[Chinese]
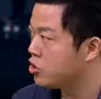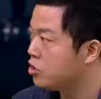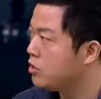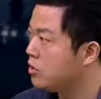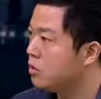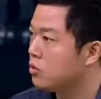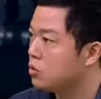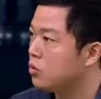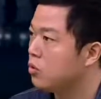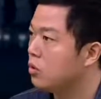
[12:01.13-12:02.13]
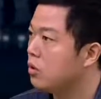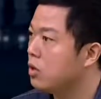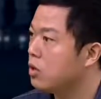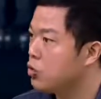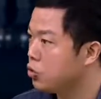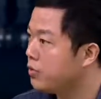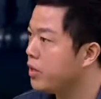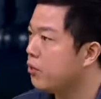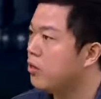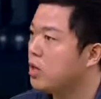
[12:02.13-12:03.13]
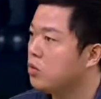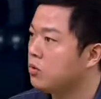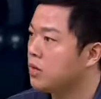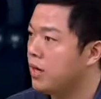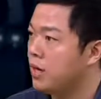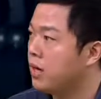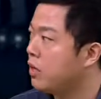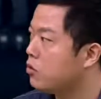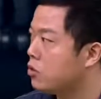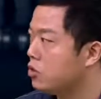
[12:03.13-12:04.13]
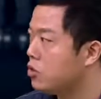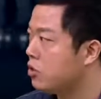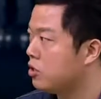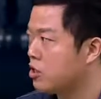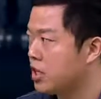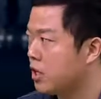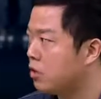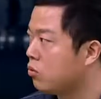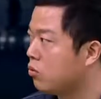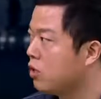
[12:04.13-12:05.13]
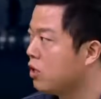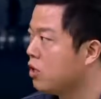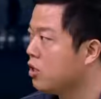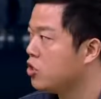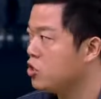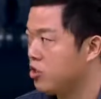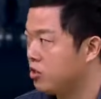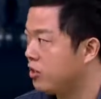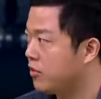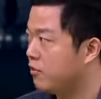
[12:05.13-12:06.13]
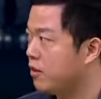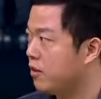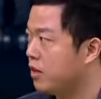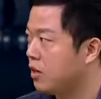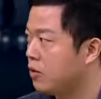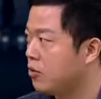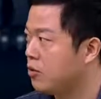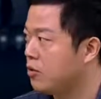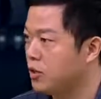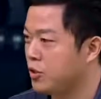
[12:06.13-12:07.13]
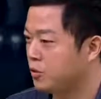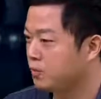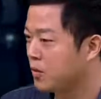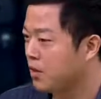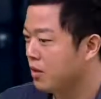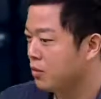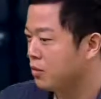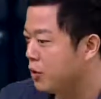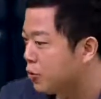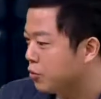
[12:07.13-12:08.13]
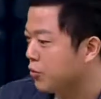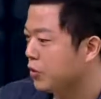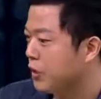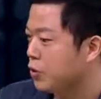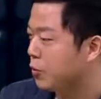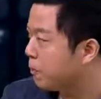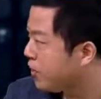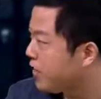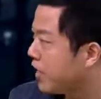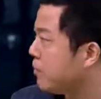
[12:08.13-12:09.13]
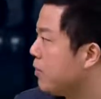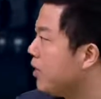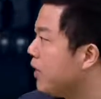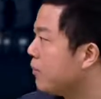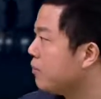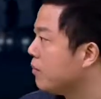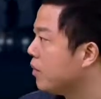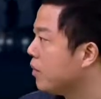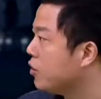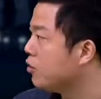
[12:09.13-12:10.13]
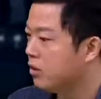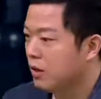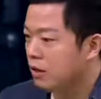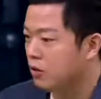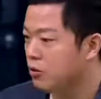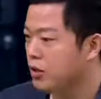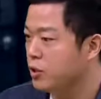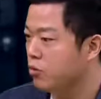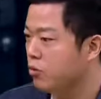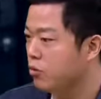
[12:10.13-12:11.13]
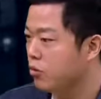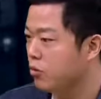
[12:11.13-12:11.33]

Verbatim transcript: 十世纪的中国书面文化中，大量充斥着杀头、吃人，然后就是这种对这种文化的一种病态迷恋，就是似乎是一种